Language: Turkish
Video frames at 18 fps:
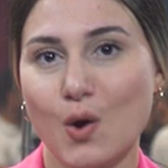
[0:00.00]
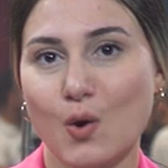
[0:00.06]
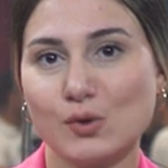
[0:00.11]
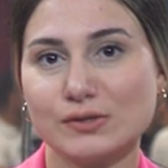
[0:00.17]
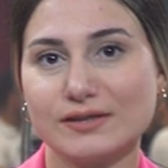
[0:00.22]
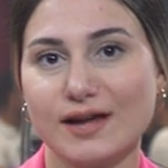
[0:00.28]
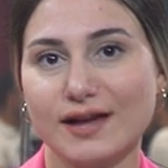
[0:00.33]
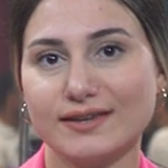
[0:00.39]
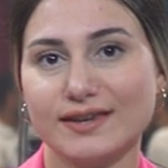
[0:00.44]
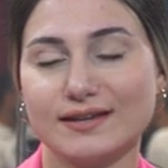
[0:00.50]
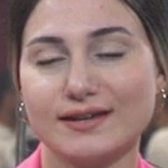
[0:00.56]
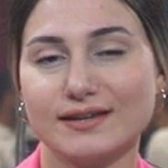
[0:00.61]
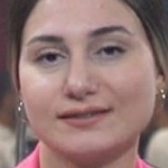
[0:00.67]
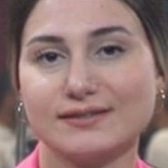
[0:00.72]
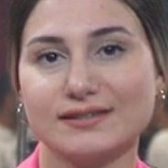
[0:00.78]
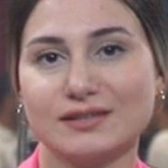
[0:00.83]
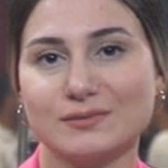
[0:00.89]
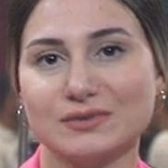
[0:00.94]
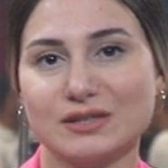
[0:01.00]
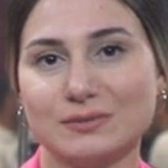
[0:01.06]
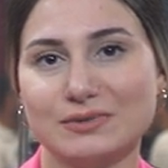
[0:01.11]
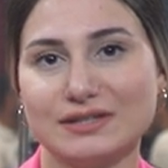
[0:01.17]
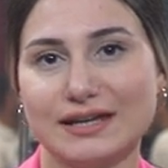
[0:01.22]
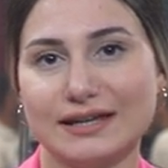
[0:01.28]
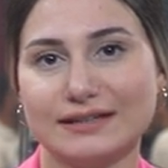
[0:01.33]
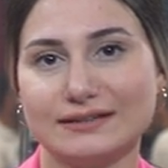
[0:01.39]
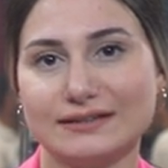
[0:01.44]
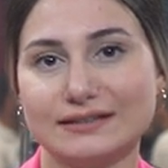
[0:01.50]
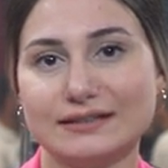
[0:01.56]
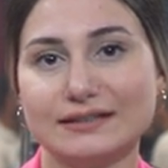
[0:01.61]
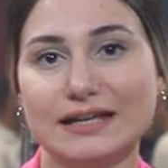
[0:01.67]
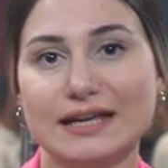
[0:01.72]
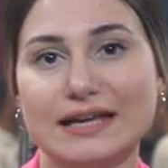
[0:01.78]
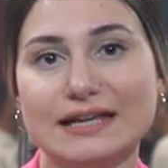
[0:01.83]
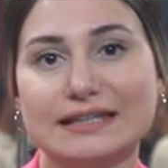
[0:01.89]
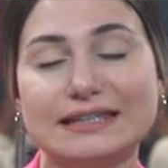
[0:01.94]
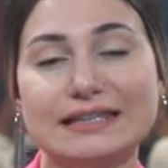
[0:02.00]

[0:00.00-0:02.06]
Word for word: özel gereksinimli bireylerin